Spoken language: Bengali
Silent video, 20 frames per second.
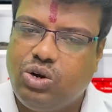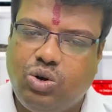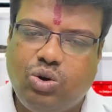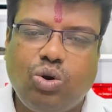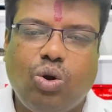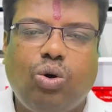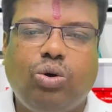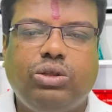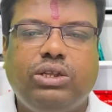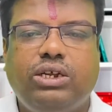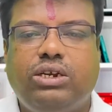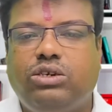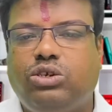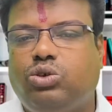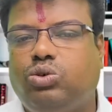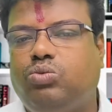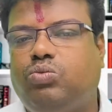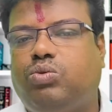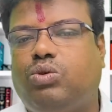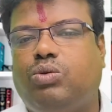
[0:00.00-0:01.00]
গ্রহদের
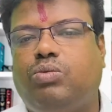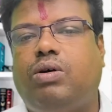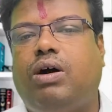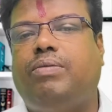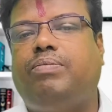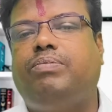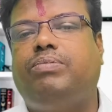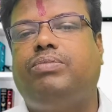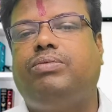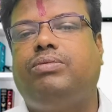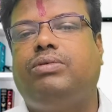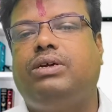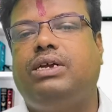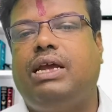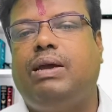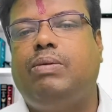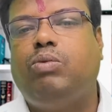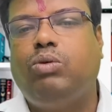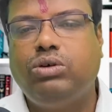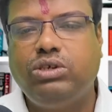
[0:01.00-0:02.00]
সুপ্রভাব
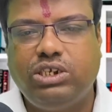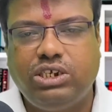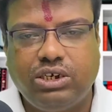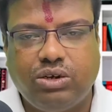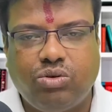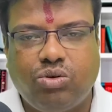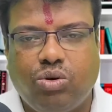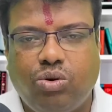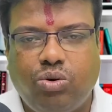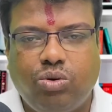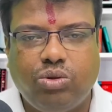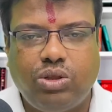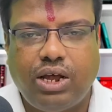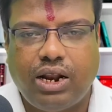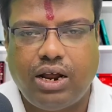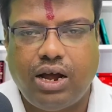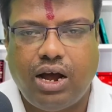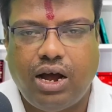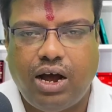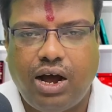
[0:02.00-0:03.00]
এবং যে গ্রহ
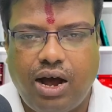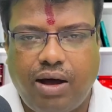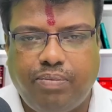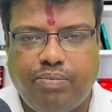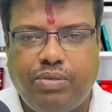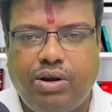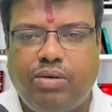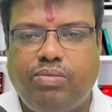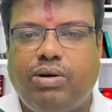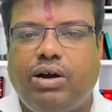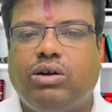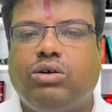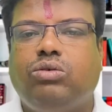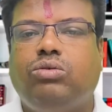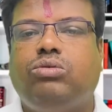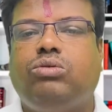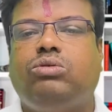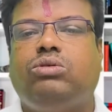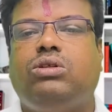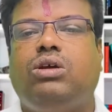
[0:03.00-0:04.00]
দ্বারা আপনার ভাগ্য
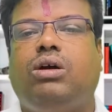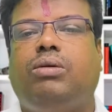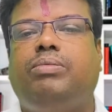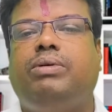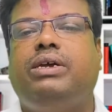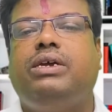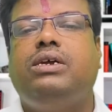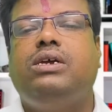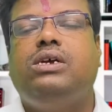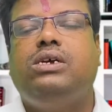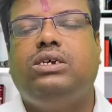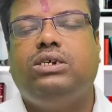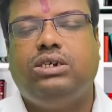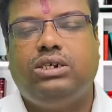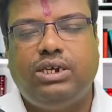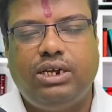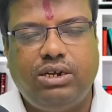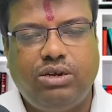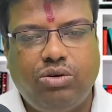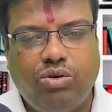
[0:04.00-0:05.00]
উন্নতি হবে
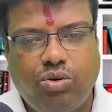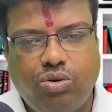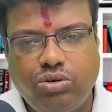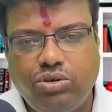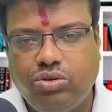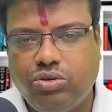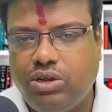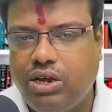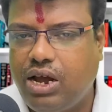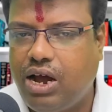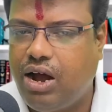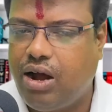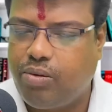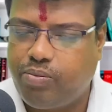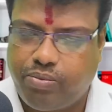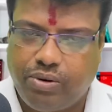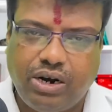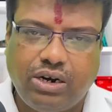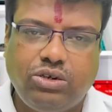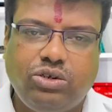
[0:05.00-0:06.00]
সেই গ্রহ যদি
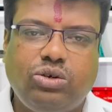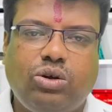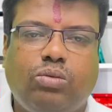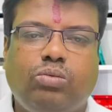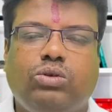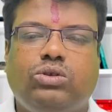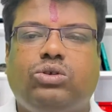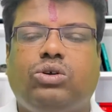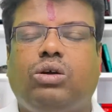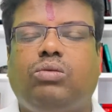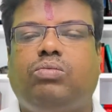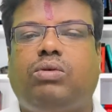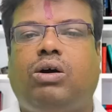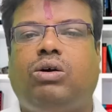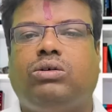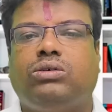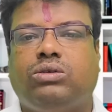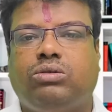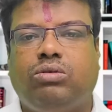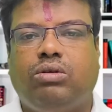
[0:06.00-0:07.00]
আপনার জন্মছক বা
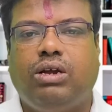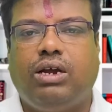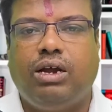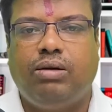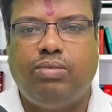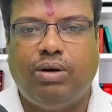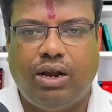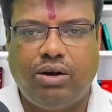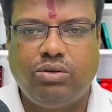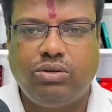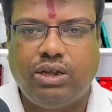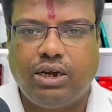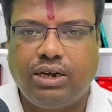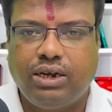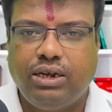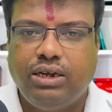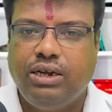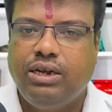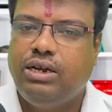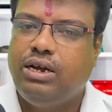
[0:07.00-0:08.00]
হস্তরেখায় ভালো
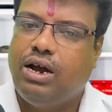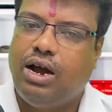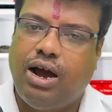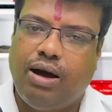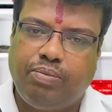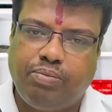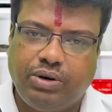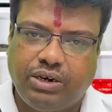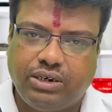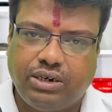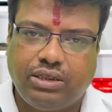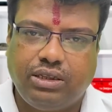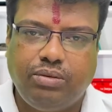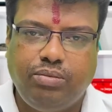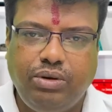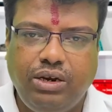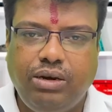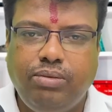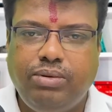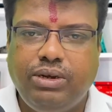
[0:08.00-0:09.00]
থাকে আপনার সাথে
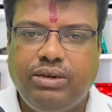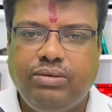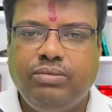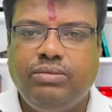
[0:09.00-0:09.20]
মিলবে